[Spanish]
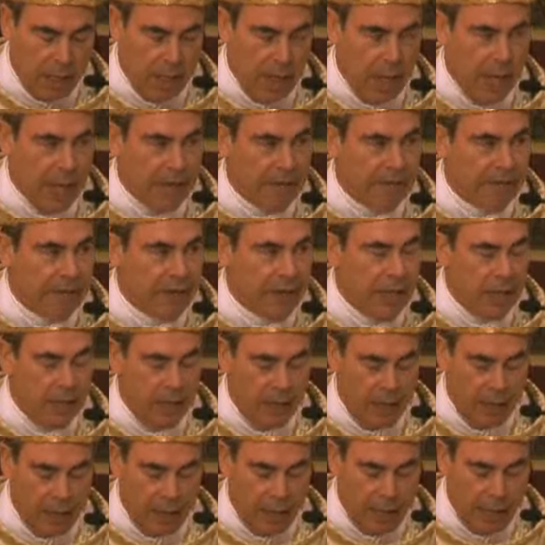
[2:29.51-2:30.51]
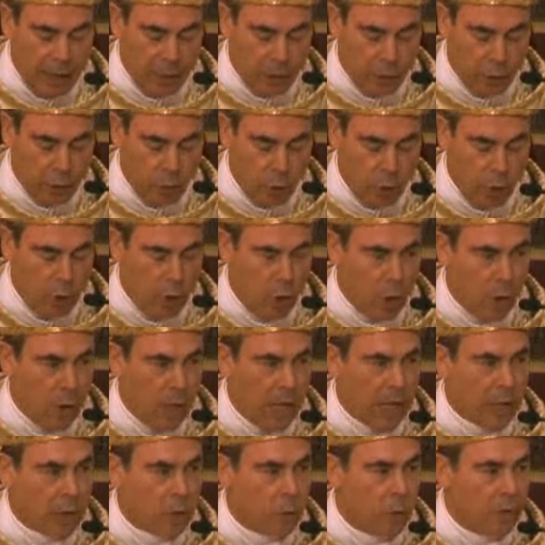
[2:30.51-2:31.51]
la fe en torno
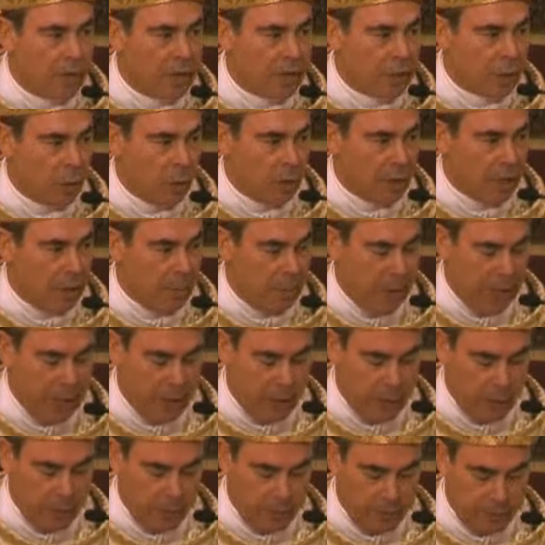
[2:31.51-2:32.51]
al sucesor de Pedro.